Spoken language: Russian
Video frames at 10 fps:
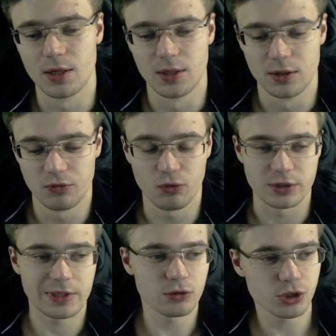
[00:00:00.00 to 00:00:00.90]
Вот,
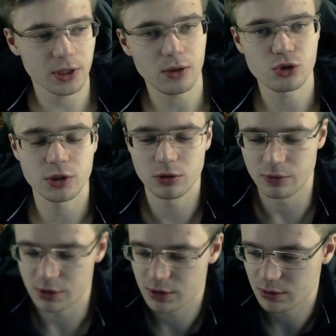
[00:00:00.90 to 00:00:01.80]
следующая хорошая
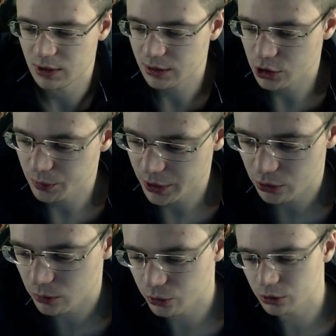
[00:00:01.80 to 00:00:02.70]
новость. Я также перед
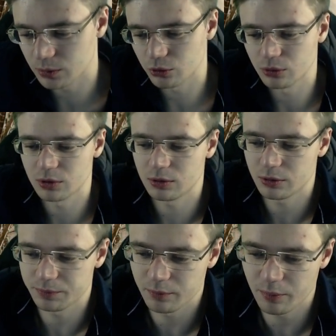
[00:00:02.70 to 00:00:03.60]
Новым годом тут
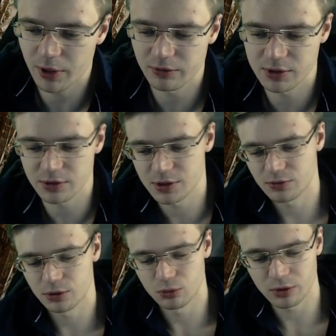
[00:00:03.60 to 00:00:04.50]
э, повысил
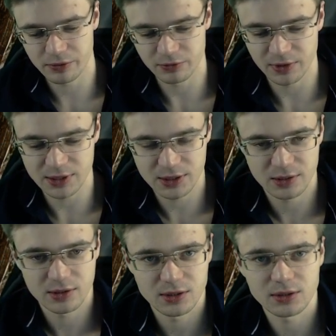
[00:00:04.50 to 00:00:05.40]
свой уровень
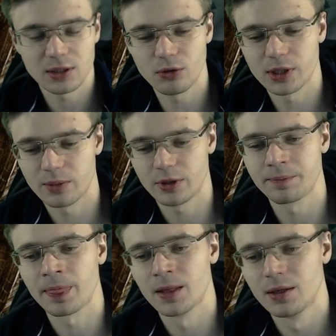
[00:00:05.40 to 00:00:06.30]
владения технологиями.
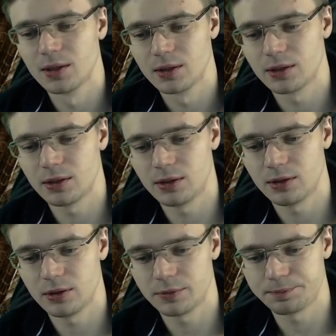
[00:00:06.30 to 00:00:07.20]
И